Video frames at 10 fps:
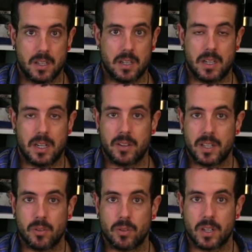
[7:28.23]
a la hora
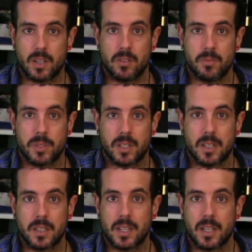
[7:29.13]
de correr, ¿no? Porque él
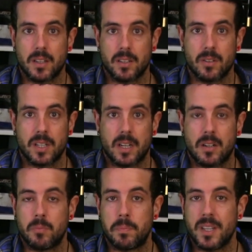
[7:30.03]
decía que le dolía
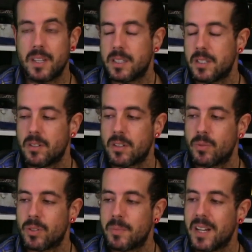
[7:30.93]
un pie, si no
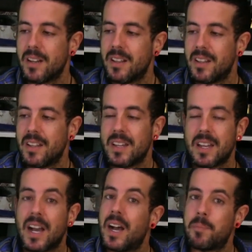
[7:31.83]
recuerdo mal.
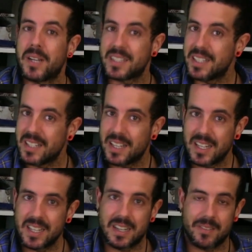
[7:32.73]
A partir de
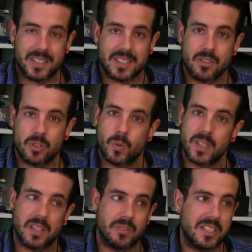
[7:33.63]
ahí, la verdad es que nos
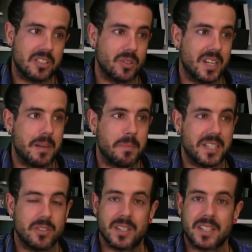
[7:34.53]
cuenta una historia
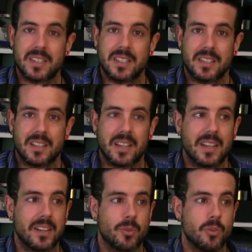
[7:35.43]
apasionante,
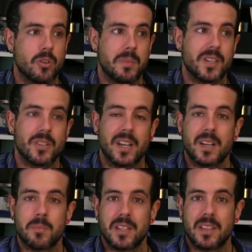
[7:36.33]
eh, cuyo
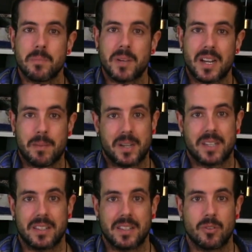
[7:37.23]
personaje principal,
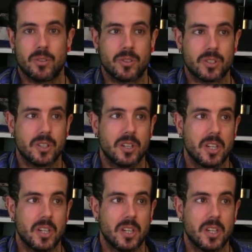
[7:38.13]
aparte de los